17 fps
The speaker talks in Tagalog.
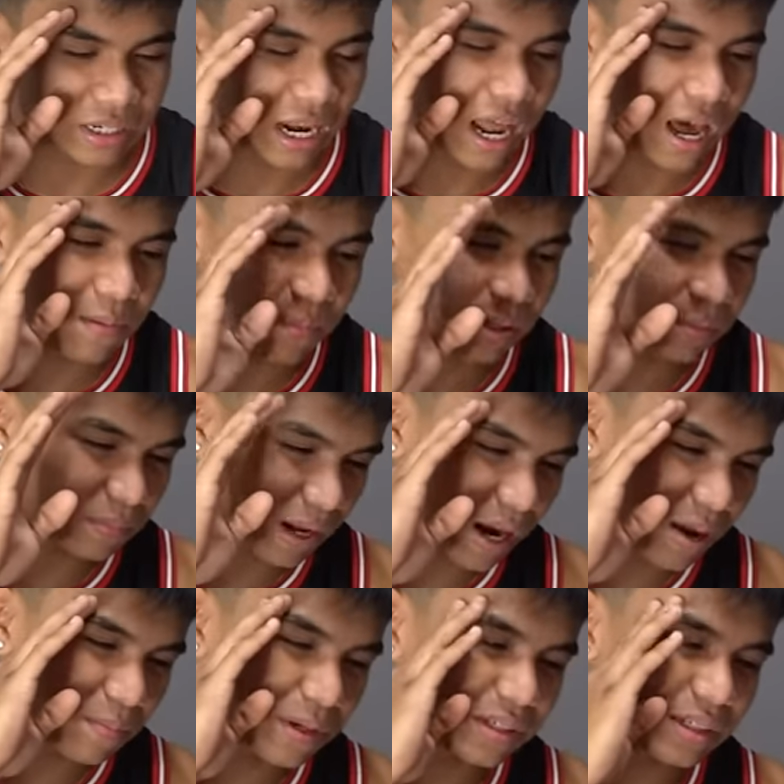salamat,
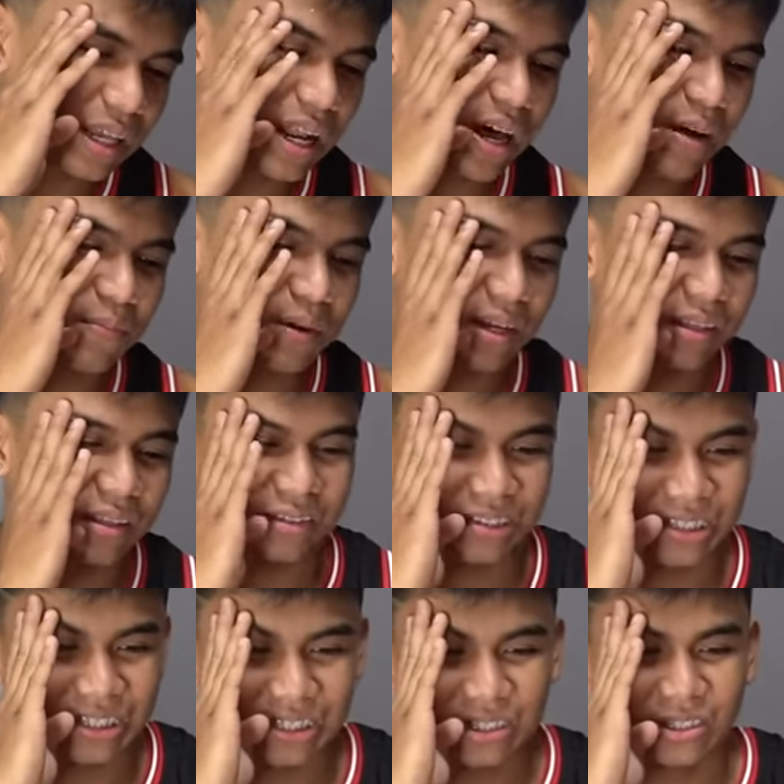maraming salamat.
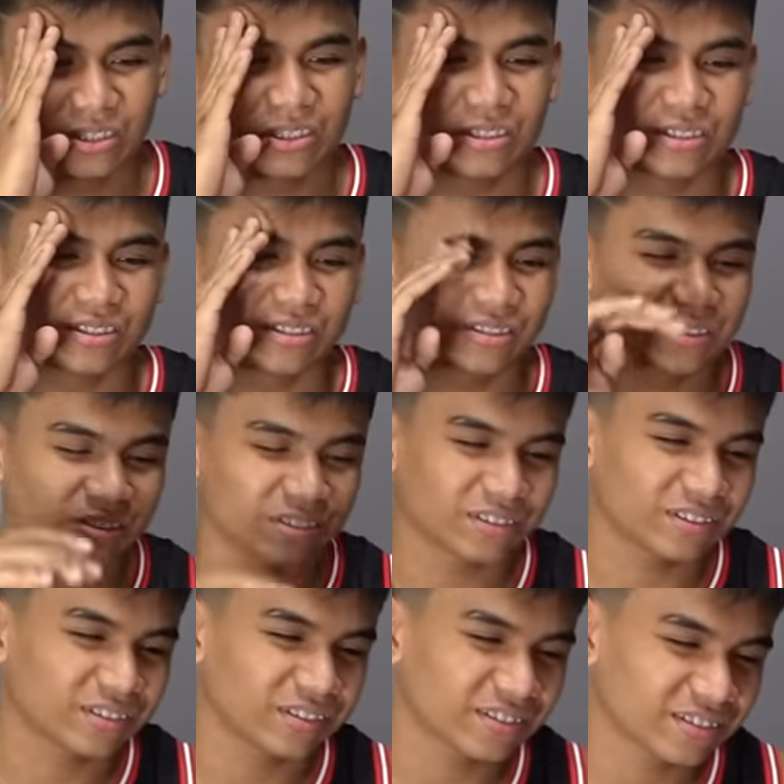
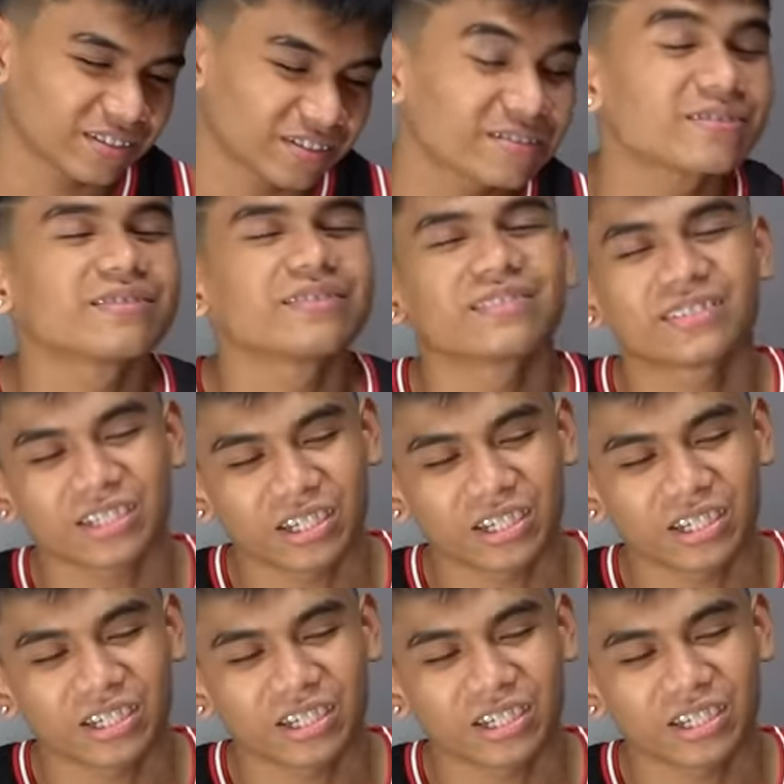Good ng motor ko.